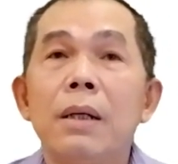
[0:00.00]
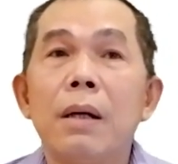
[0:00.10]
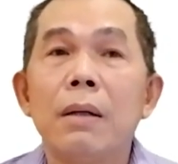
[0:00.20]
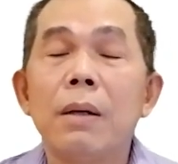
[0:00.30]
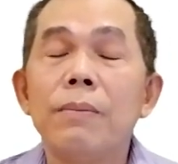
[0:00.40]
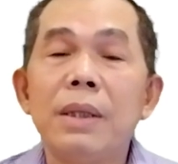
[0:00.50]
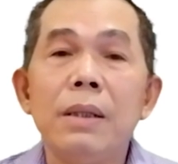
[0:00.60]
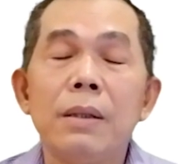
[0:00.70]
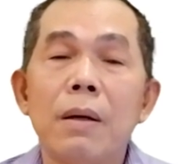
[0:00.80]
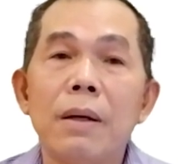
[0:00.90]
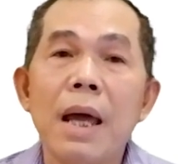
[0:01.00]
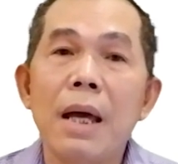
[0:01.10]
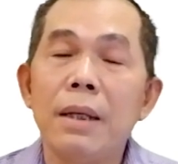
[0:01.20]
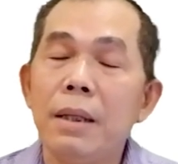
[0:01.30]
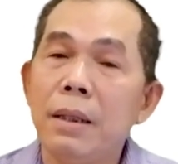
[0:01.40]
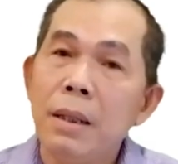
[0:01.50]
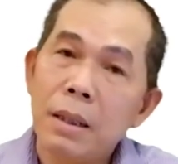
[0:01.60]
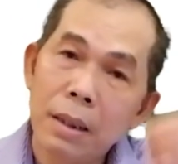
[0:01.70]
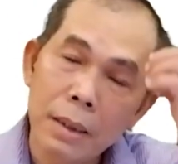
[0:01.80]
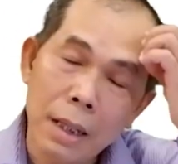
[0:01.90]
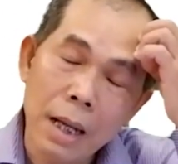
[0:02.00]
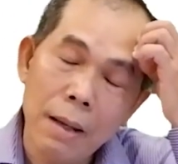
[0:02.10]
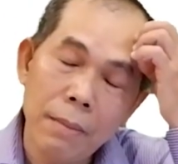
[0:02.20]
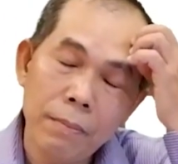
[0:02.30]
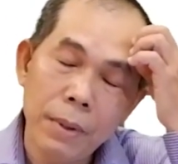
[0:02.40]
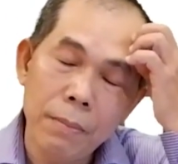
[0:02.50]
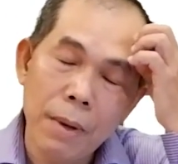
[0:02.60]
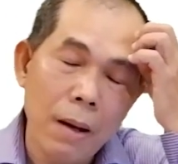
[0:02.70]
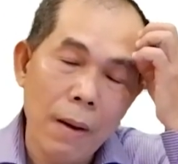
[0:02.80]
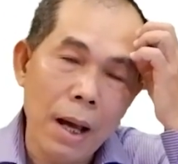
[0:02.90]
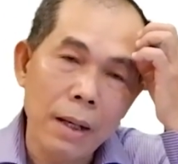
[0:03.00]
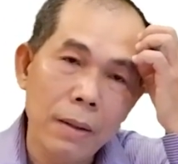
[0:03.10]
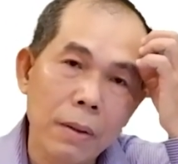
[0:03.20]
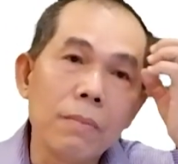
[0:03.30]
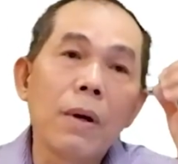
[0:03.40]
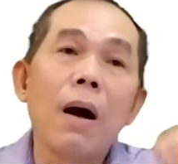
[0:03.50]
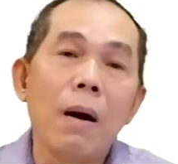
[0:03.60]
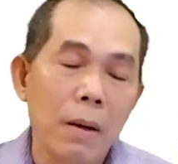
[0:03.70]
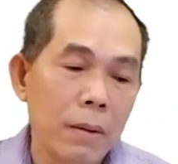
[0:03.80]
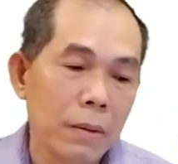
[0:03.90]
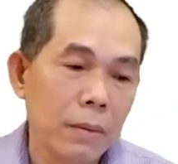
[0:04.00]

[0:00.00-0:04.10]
có thông tin có ra thì người ta đã bị mã hóa rồi cũng khó